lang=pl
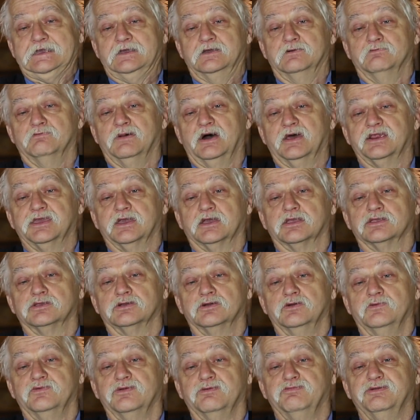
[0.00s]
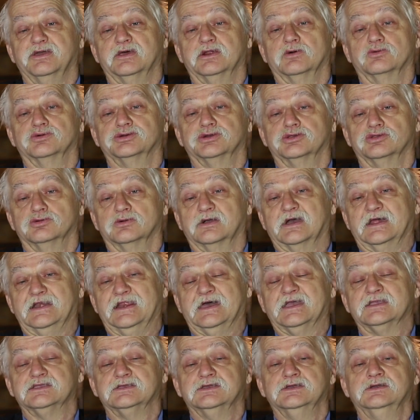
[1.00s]
E, Marian wybierał się do
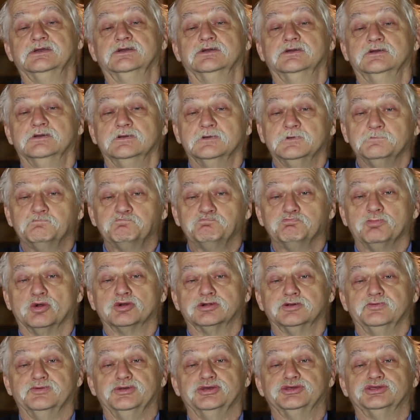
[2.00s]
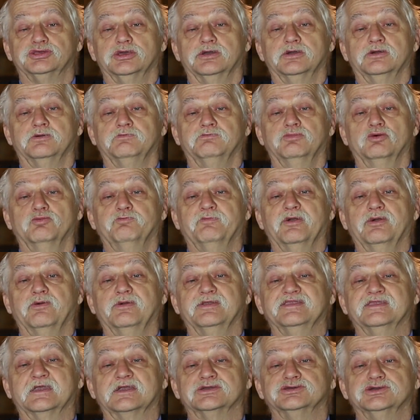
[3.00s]
Kanady. Oczywiście był
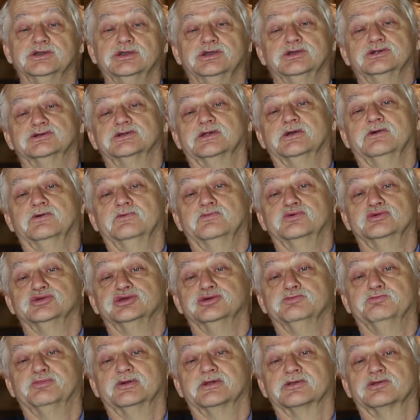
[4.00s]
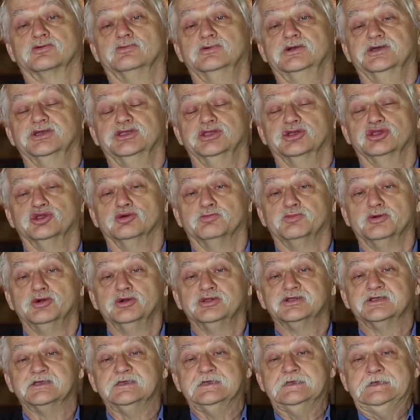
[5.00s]
pełen nadziei, że wróci po raz kolejny do
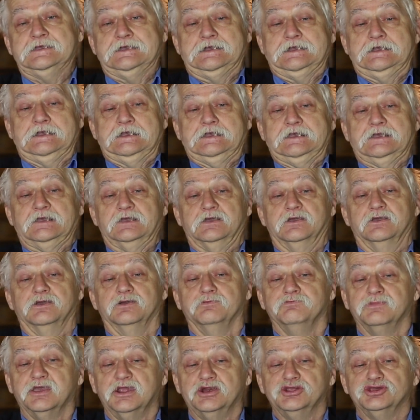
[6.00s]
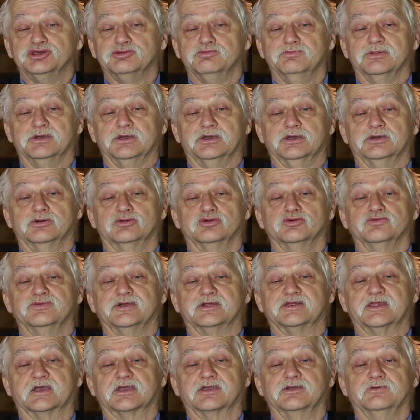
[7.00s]
Polski. E, mieliśmy
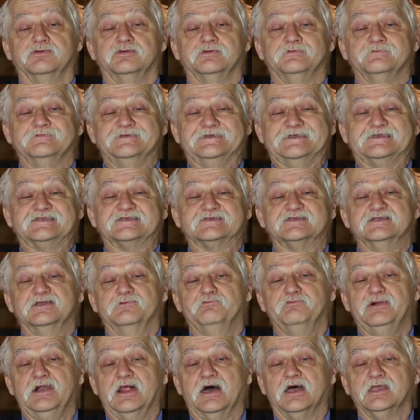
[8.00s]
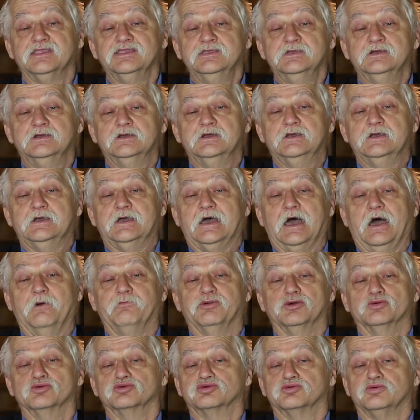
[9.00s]
również taki niecny plan,
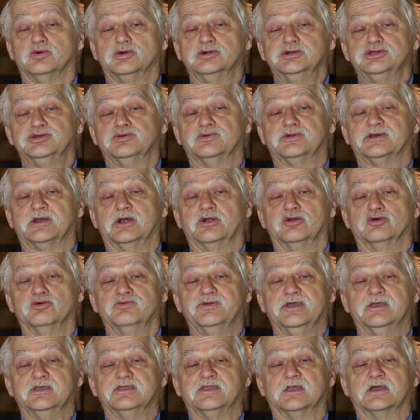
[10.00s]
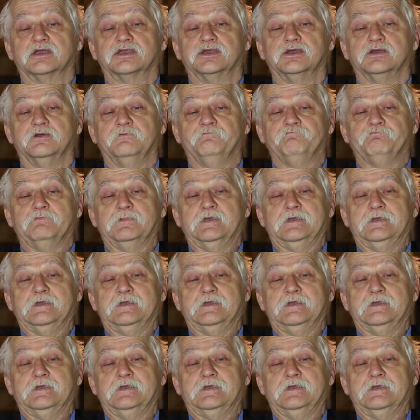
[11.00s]
aby utworzyć w Szanowie takie